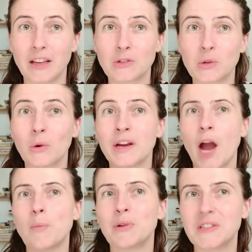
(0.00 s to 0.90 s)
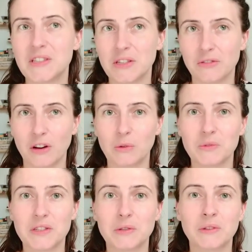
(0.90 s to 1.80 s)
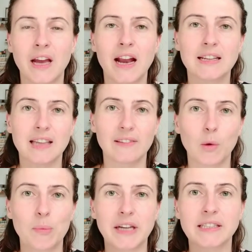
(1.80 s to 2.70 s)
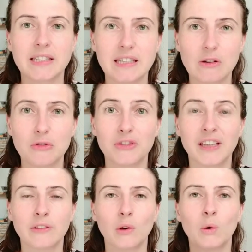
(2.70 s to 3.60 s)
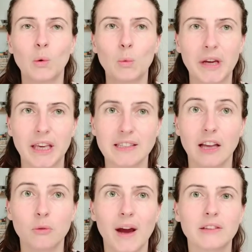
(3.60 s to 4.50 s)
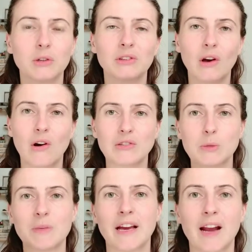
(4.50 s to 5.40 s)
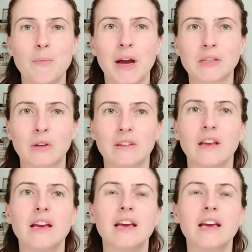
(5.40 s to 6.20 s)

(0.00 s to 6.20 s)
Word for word: ce regard positif inconditionnel, cette empathie, le fait d'être compris, ça doit être transmis à la personne.